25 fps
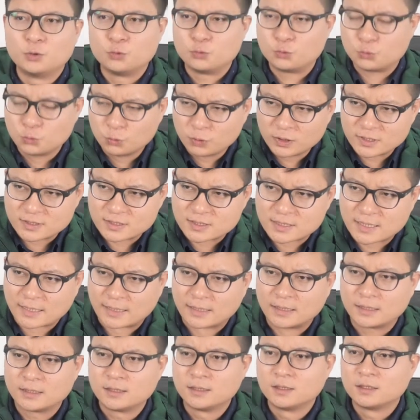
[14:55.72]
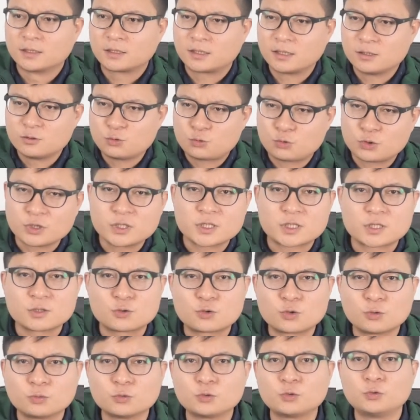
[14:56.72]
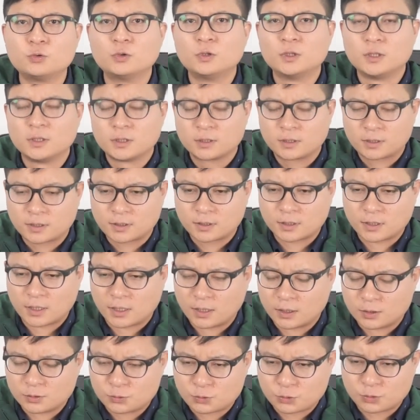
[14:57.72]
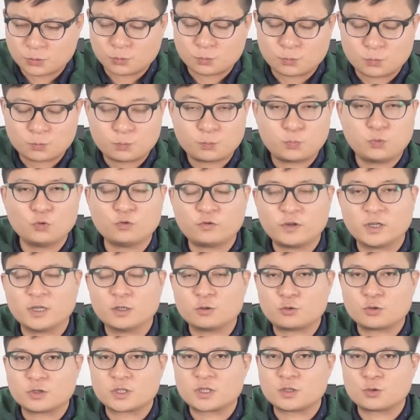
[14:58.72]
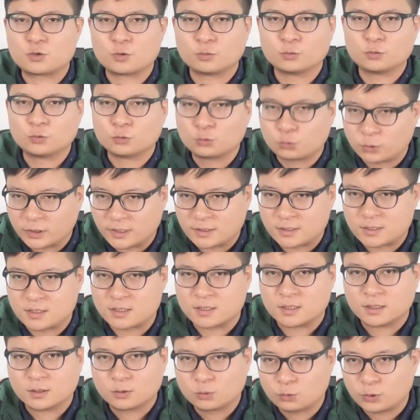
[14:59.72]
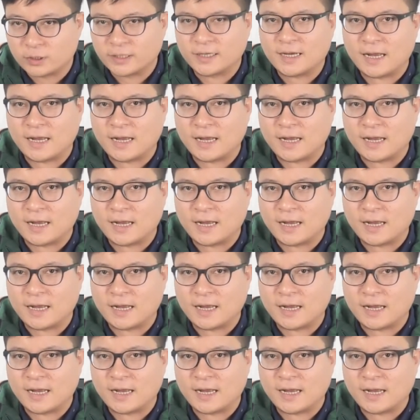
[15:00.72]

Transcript: 舆论战跟军事冲突。呃，部分的军事冲突、对峙、对